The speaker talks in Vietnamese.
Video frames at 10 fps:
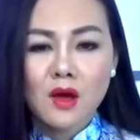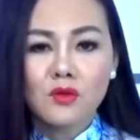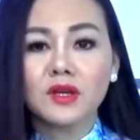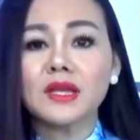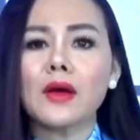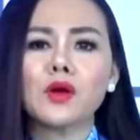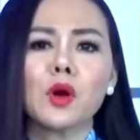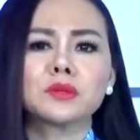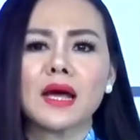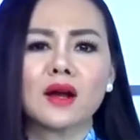Vì thế của
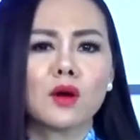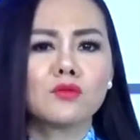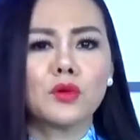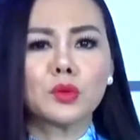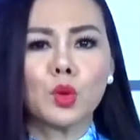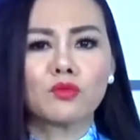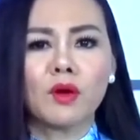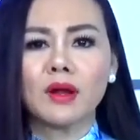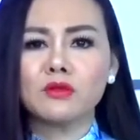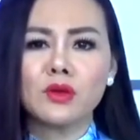ông ta không phụ thuộc
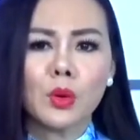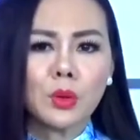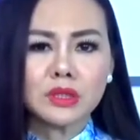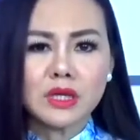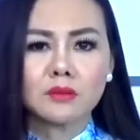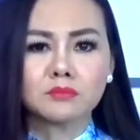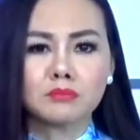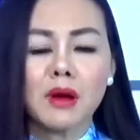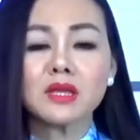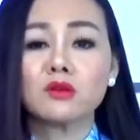vào lá phiếu của người dân,
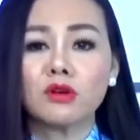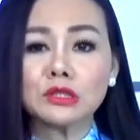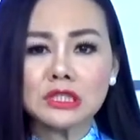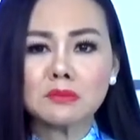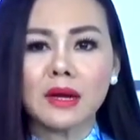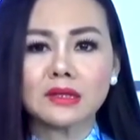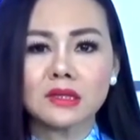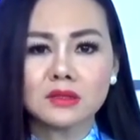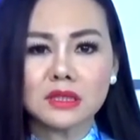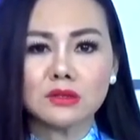mà dựa vào sức mạnh
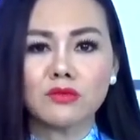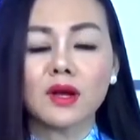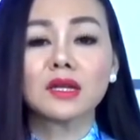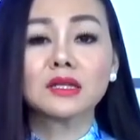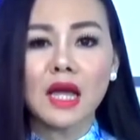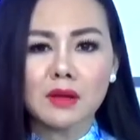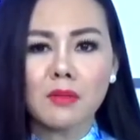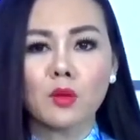chính trị và kinh tế mà